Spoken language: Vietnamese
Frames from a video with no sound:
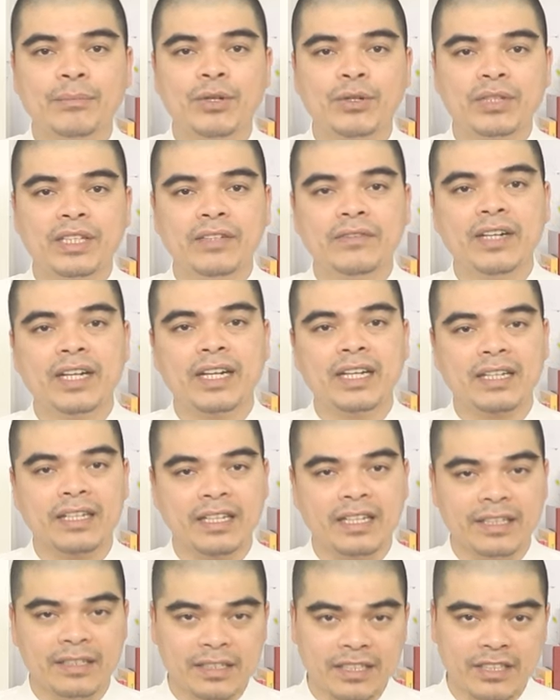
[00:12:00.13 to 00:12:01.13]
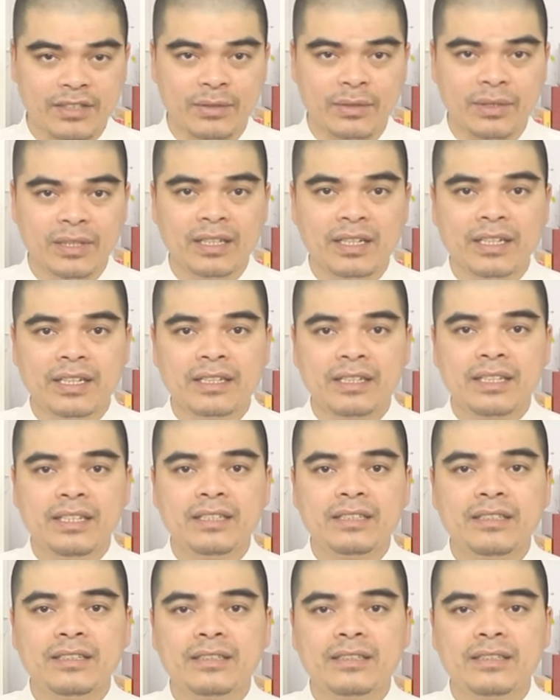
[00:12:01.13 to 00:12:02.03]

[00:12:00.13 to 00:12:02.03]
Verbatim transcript: Mậu Tý và ngày Kỷ Sửu thì